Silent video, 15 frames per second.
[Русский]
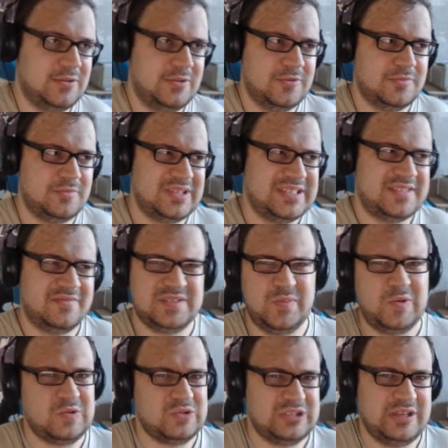ну, если вы
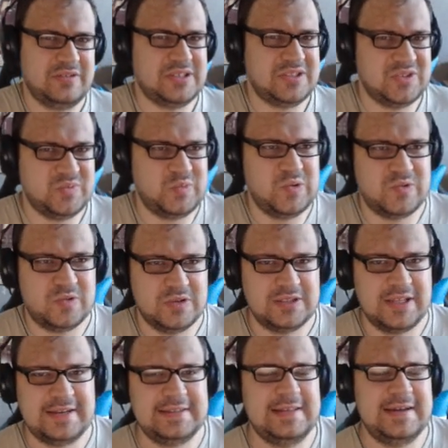сбоку ставите, то сбоку и
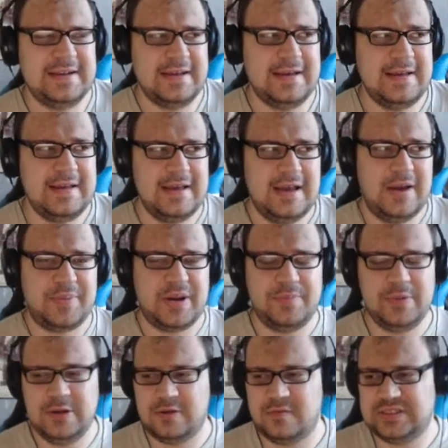так далее, а
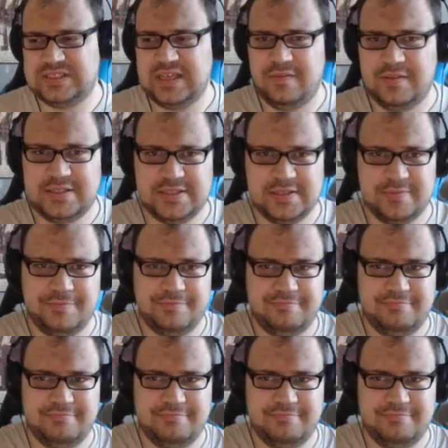пропеллер вы ставите